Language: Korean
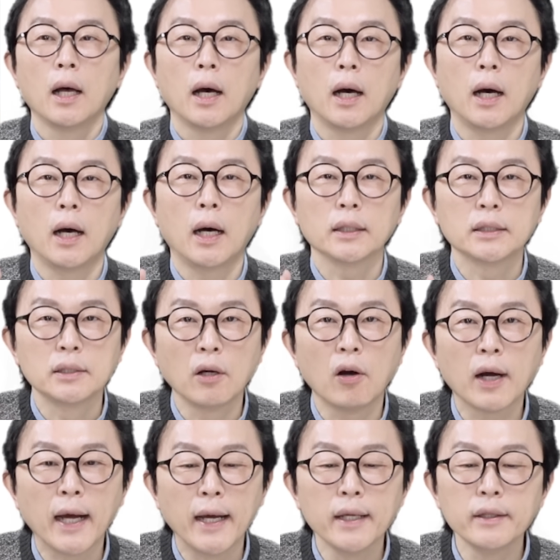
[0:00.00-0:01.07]
아,
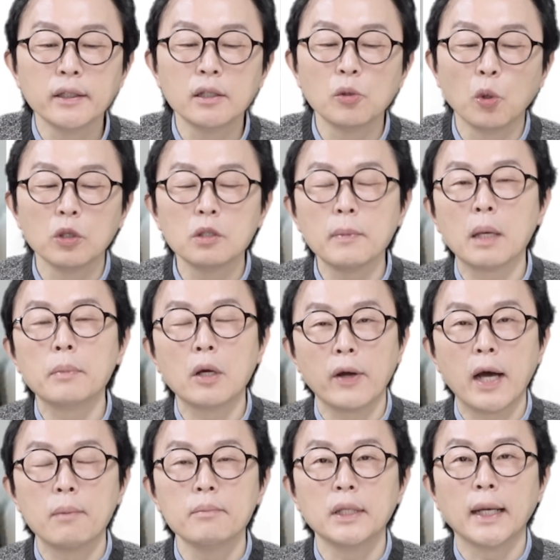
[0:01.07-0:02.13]
들어가 있는
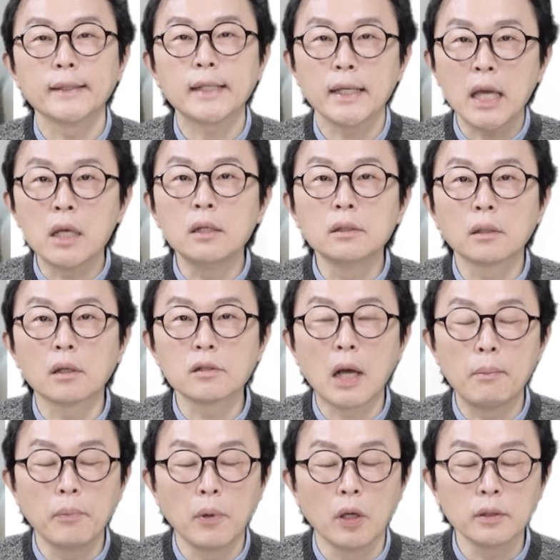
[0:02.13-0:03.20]
로드맵이어야 합니다. 자, 예를 들어서
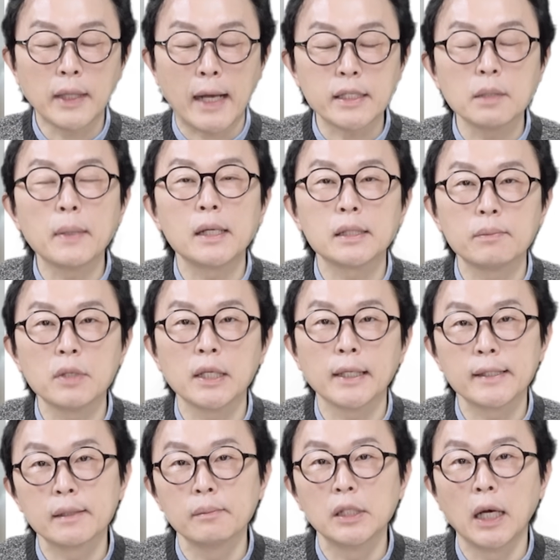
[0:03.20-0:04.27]
한번 다시
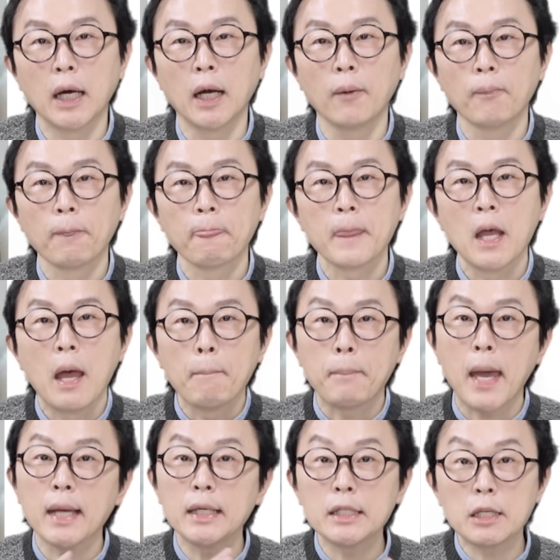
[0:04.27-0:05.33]
말씀드리겠습니다.
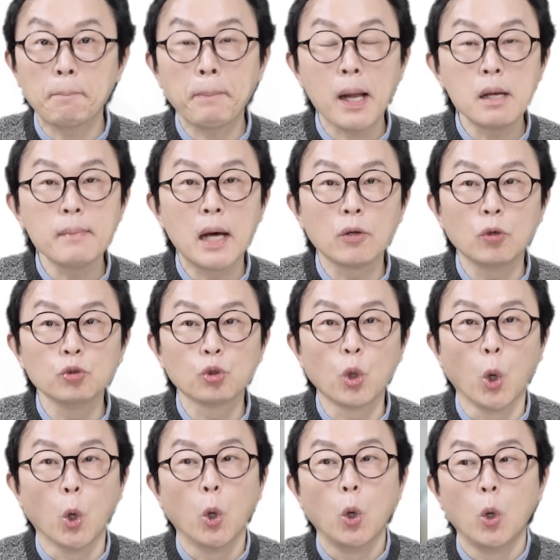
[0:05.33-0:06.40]
백이십팔만
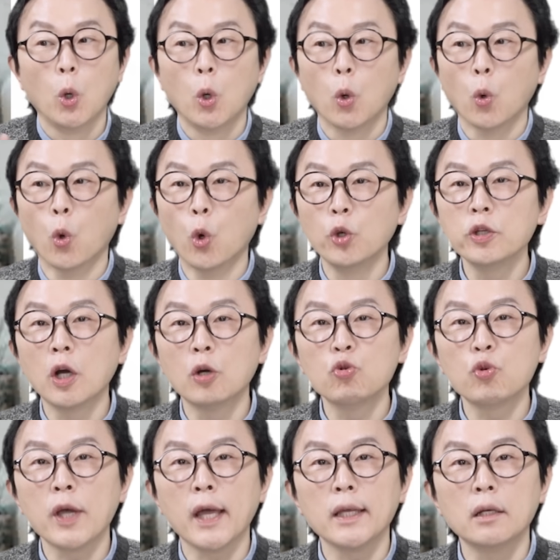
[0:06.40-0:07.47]
원으로 오 년
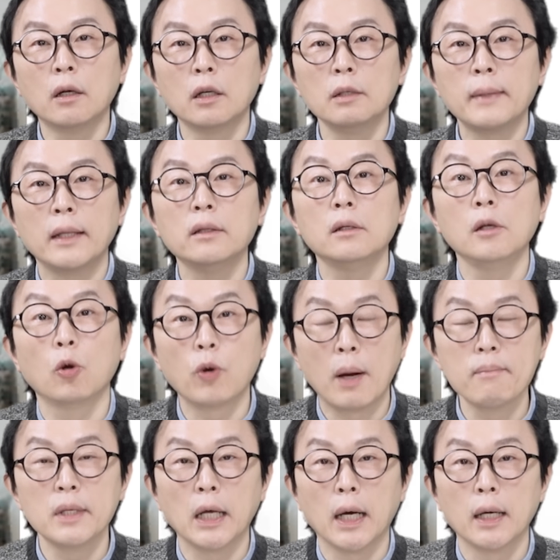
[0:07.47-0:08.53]
후에 일억을 만들려고
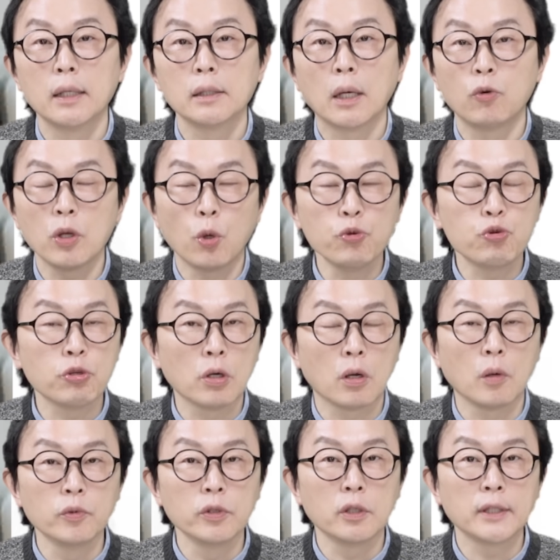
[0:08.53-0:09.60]
합니다. 우리 혼쭐이
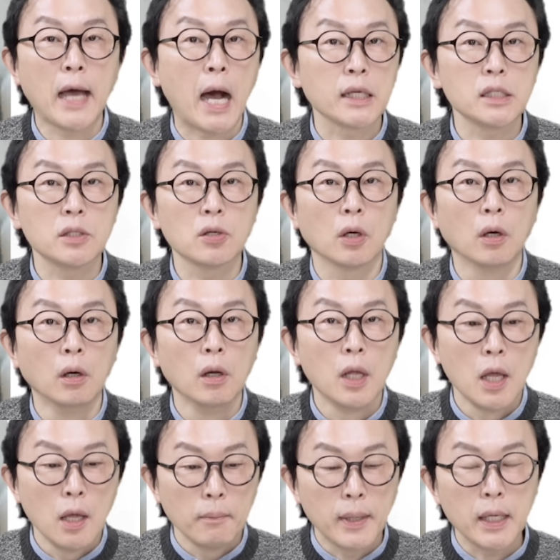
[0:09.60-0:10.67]
여러분들은 다 아시죠?
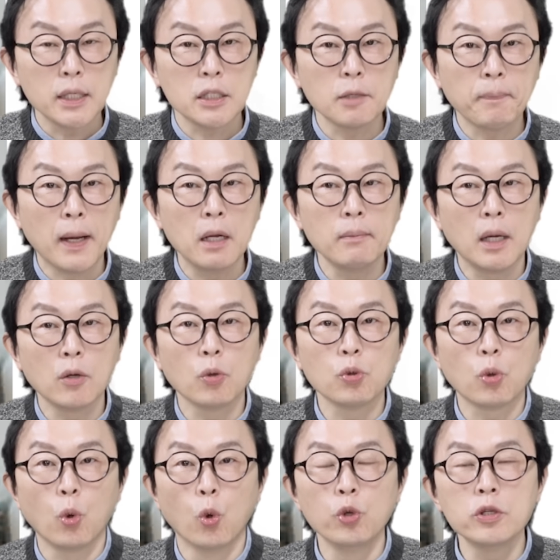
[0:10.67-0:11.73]
백이십팔만
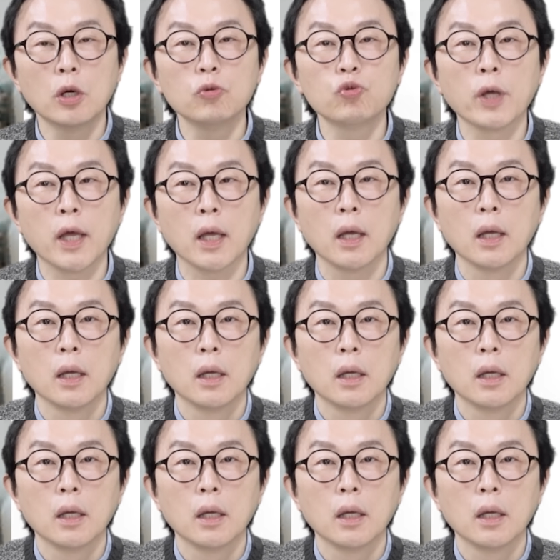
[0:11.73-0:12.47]
원으로 오 년 후에